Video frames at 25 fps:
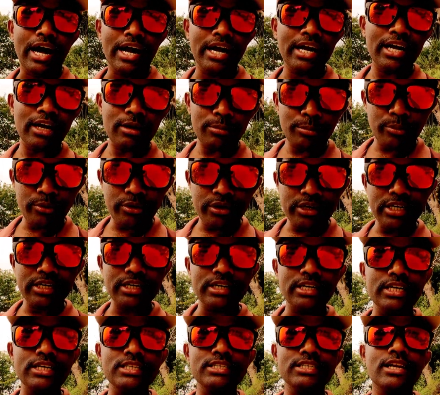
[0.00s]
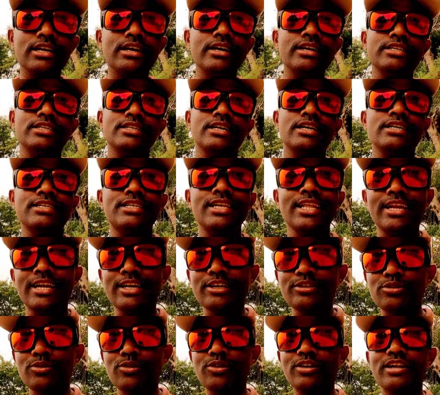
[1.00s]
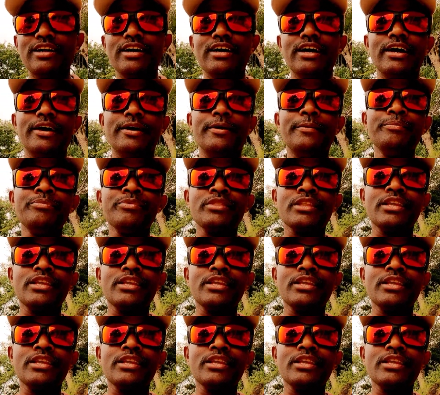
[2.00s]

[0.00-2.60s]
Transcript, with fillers: அங்கே போயிட்டு டீசல் அடித்து கடைசியில் என்ன சொல்கிறாங்க